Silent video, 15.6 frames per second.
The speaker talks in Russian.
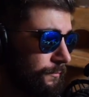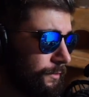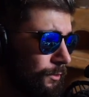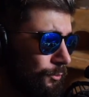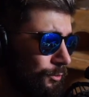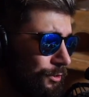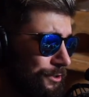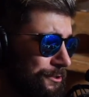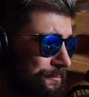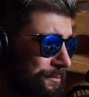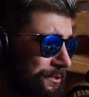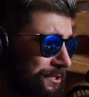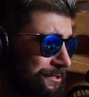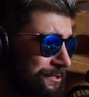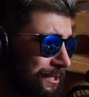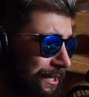
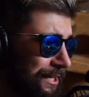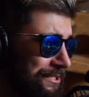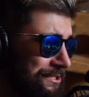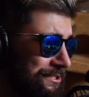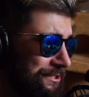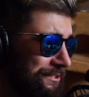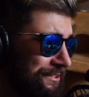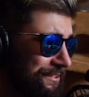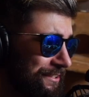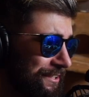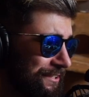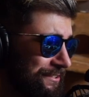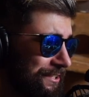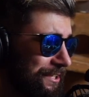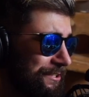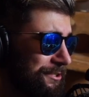Господи, здрасте.
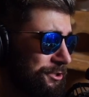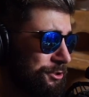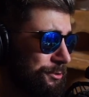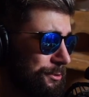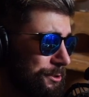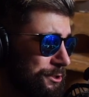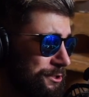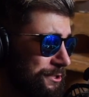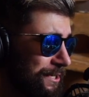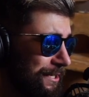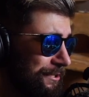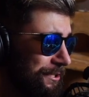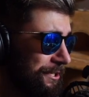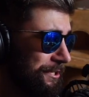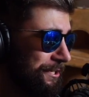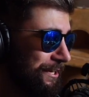Это этот, что ли, из
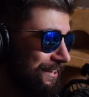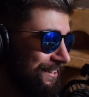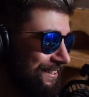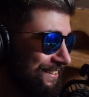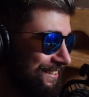гадки я?